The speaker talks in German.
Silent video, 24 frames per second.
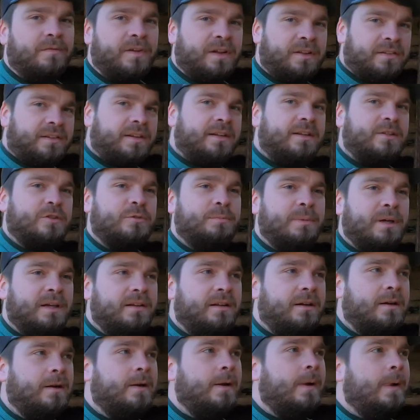was seht ihr
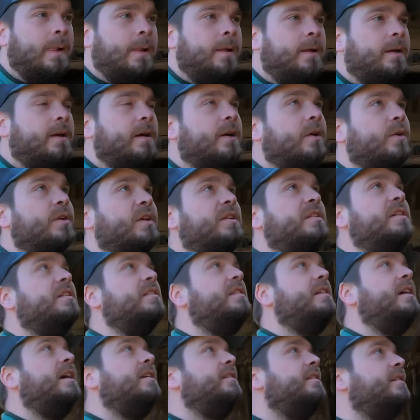später und das hier
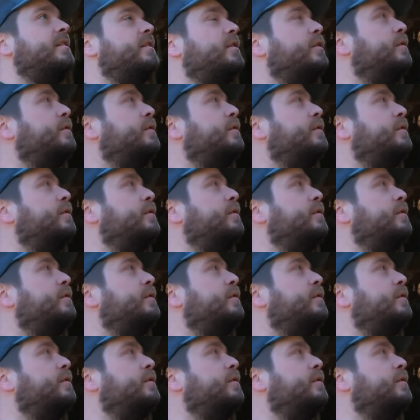ist ein ganzes